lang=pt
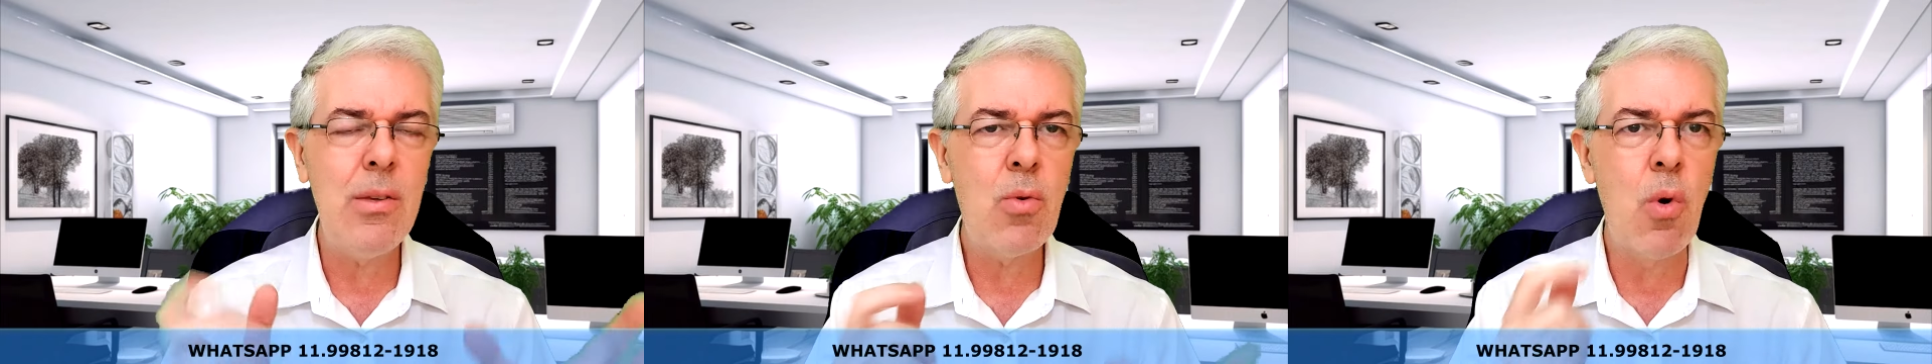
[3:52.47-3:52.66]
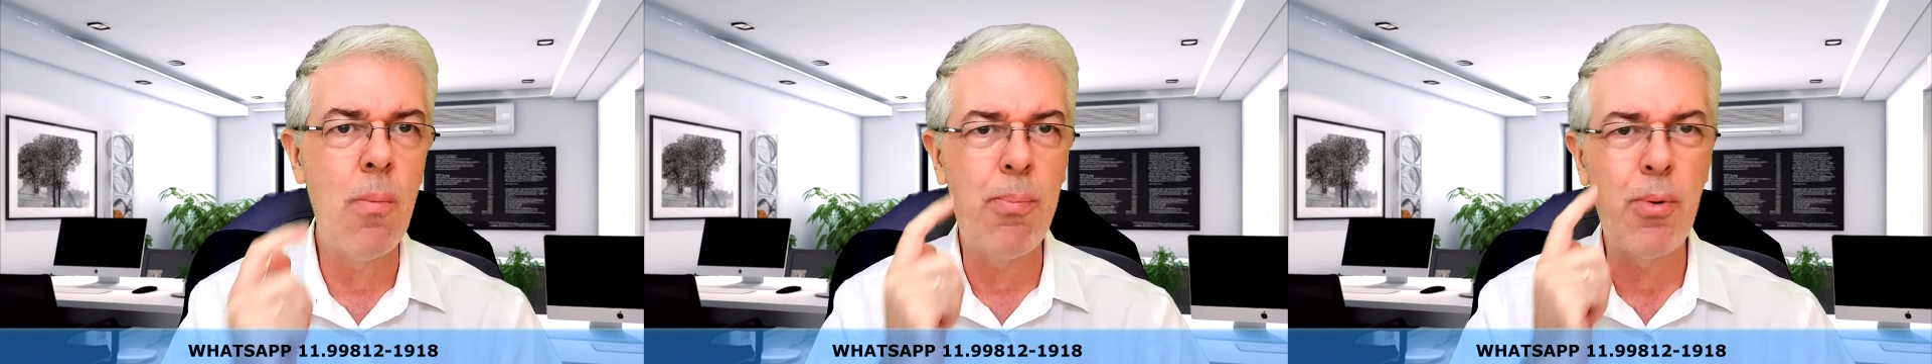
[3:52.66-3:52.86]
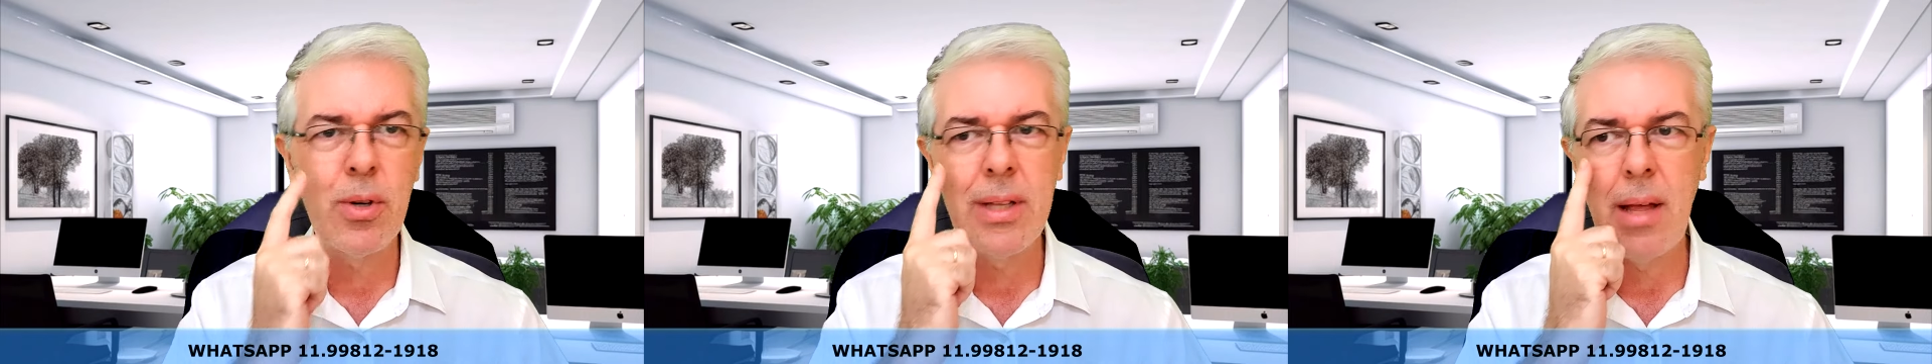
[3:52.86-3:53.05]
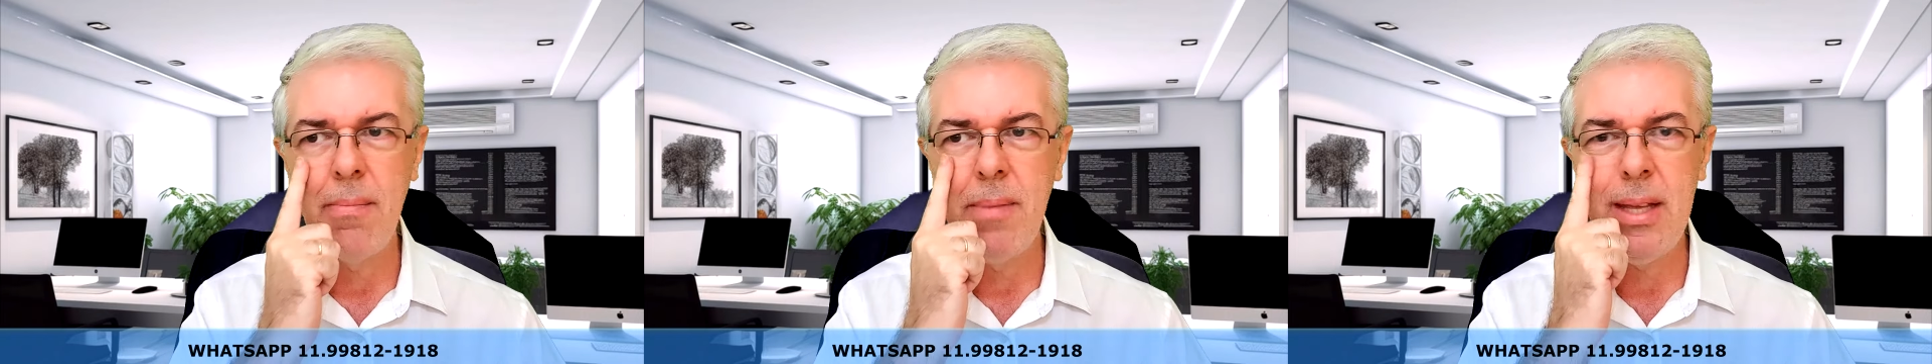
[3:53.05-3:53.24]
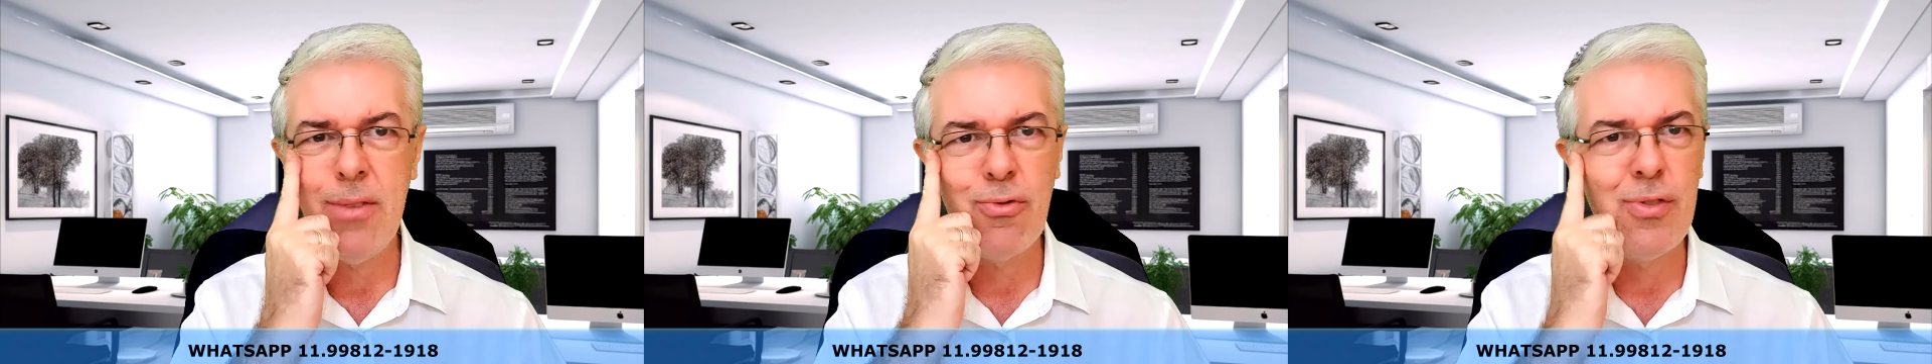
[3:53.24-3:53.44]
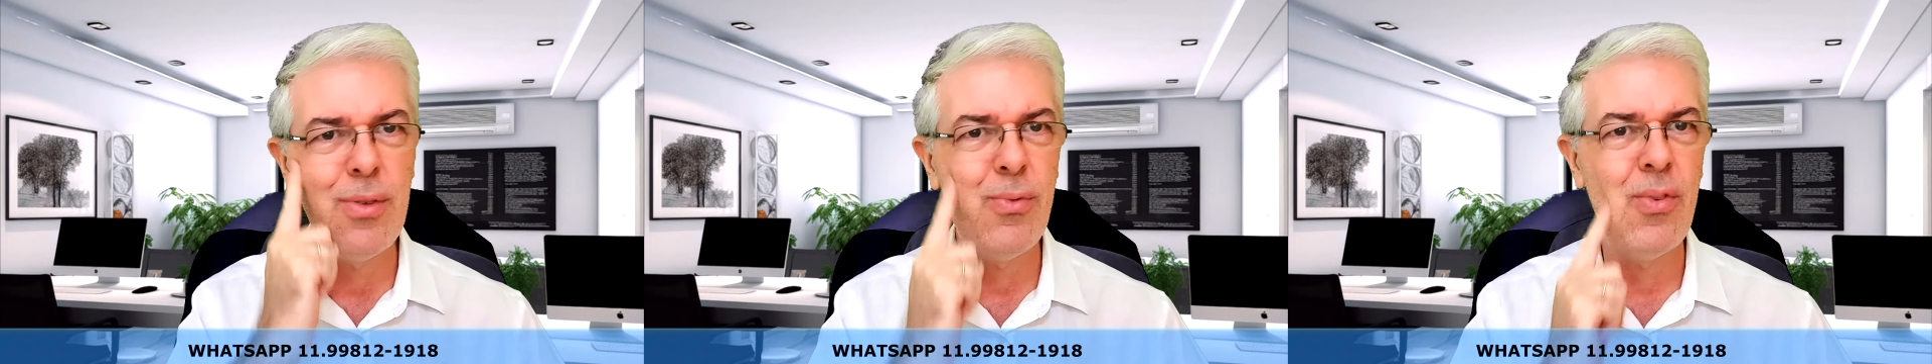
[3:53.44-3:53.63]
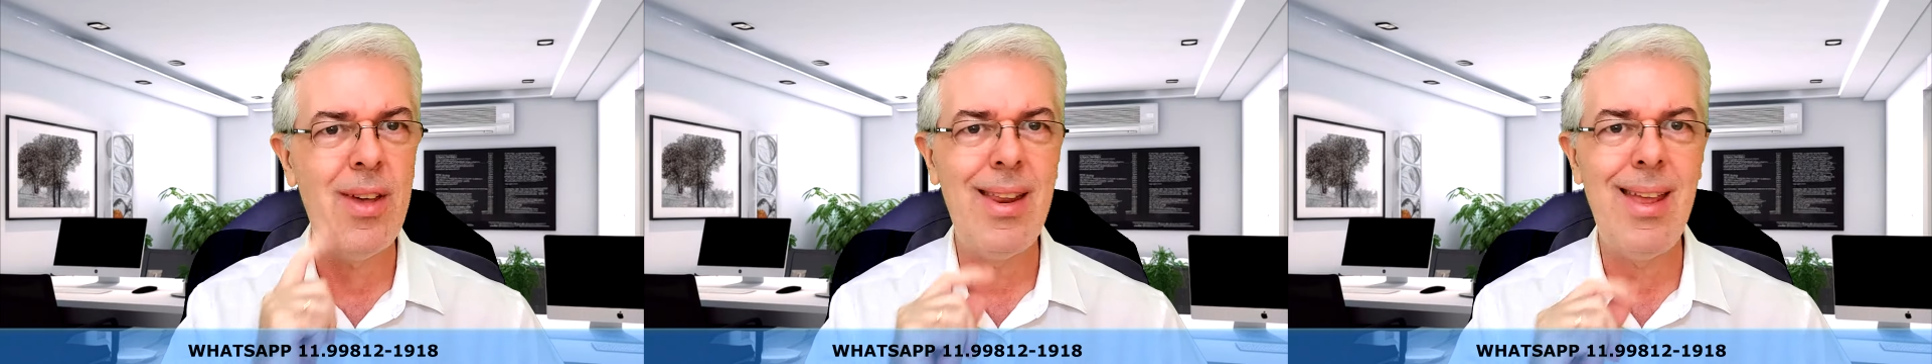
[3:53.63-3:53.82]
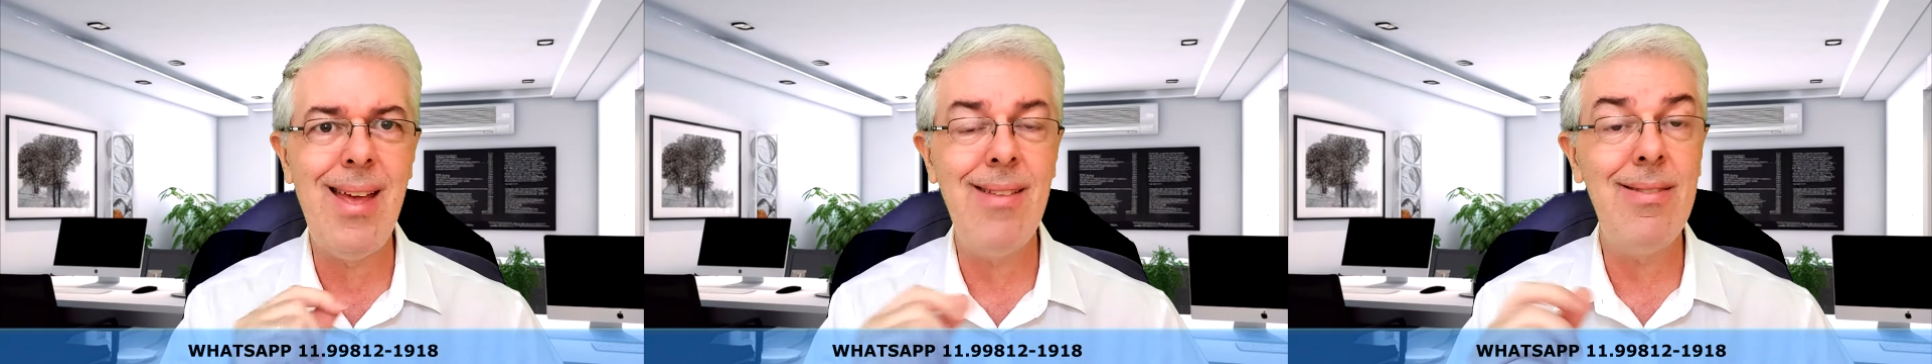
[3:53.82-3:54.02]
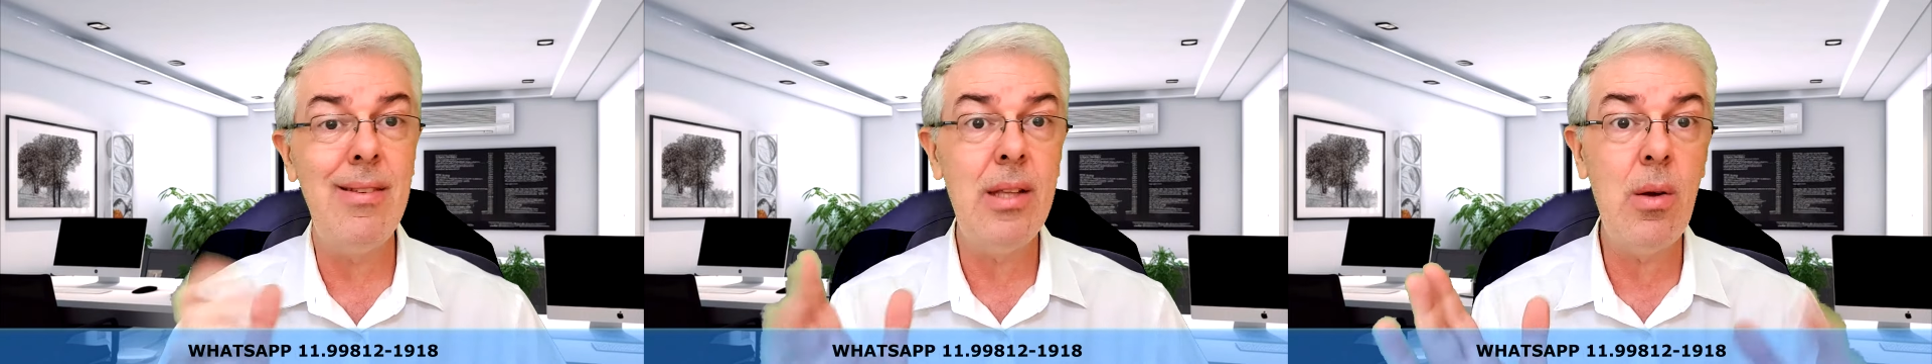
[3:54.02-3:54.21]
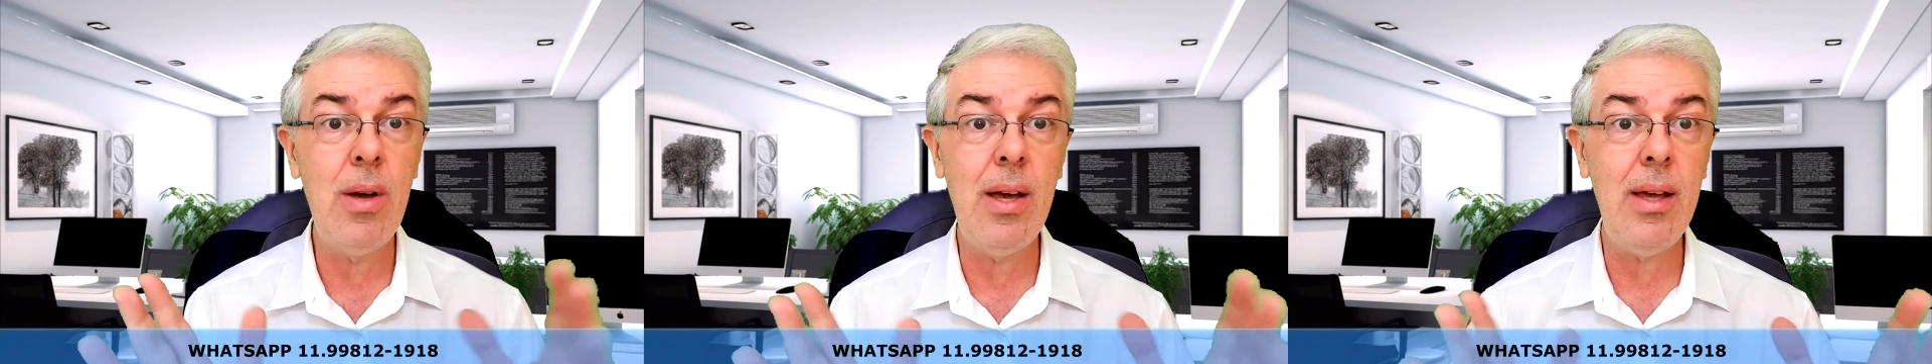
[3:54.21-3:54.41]
comportamentos diferentes.
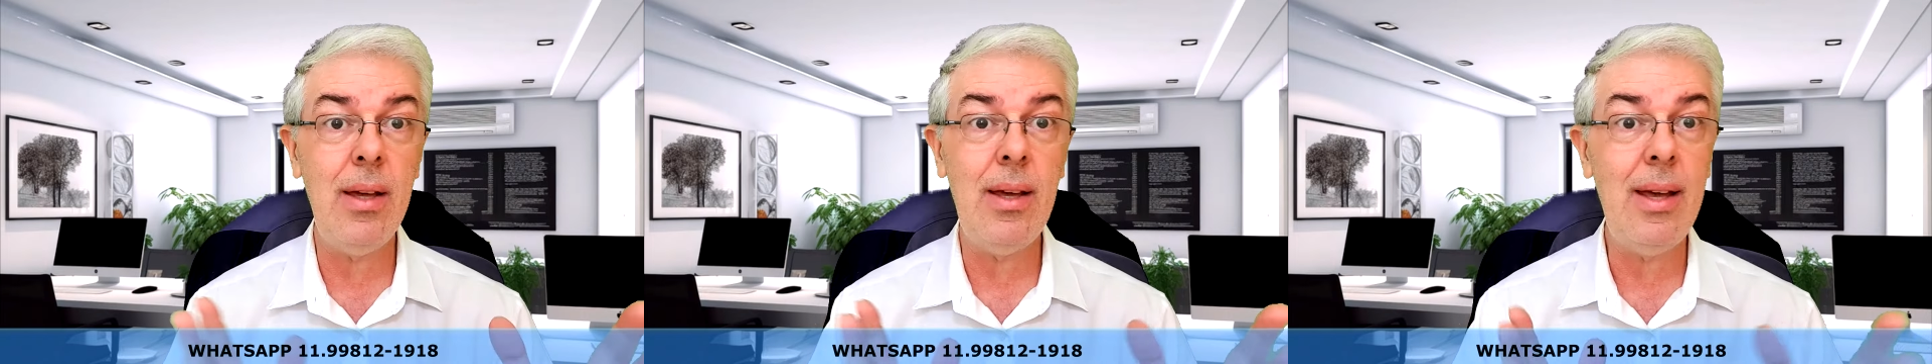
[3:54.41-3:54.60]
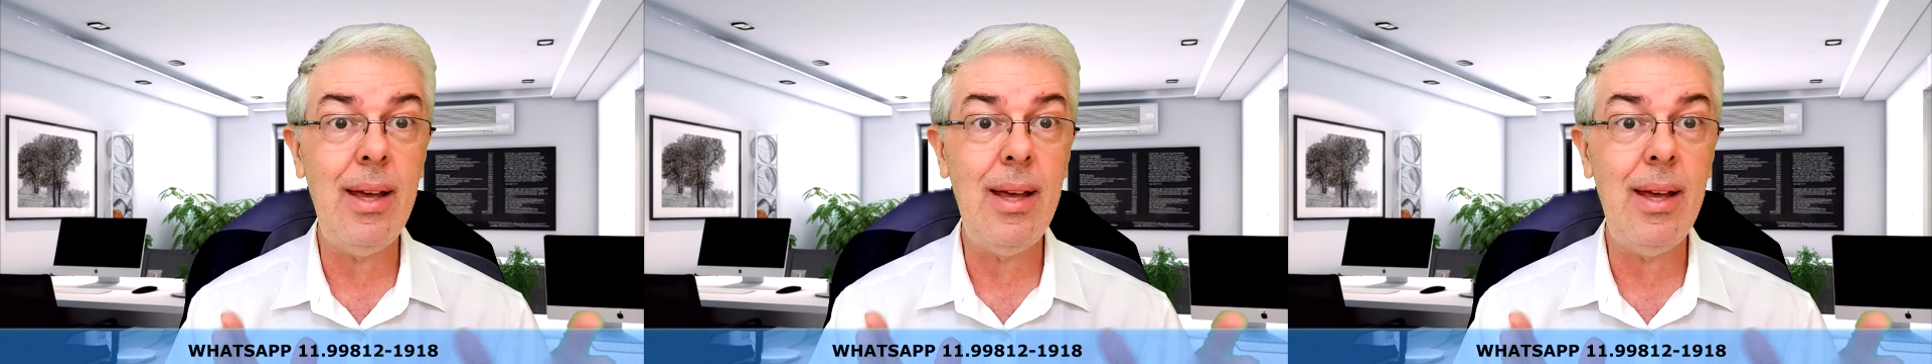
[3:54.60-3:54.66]
Então, é,